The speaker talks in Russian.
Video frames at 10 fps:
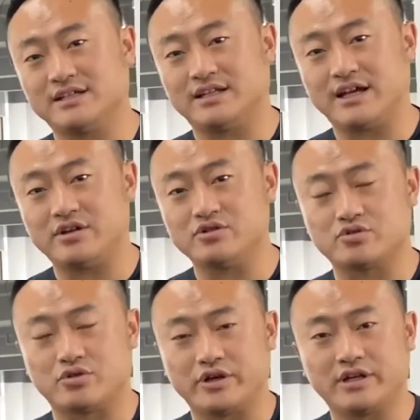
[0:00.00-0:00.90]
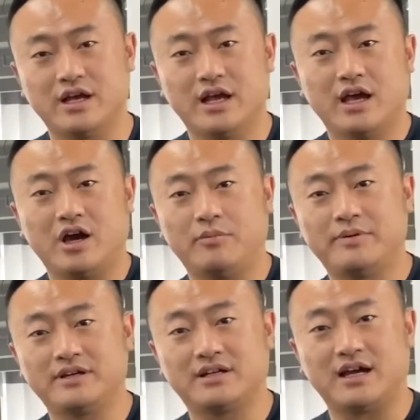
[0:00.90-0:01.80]
на мобильных iOS и
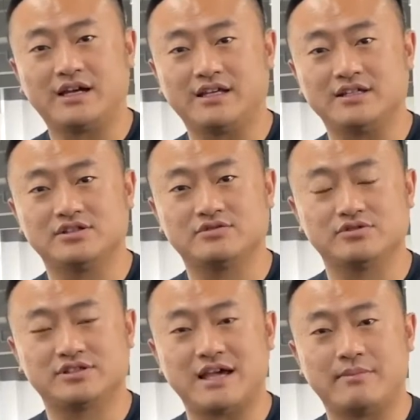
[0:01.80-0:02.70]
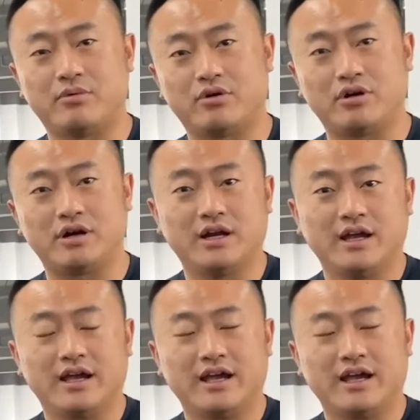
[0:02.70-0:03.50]
Android, чтобы у покупателей был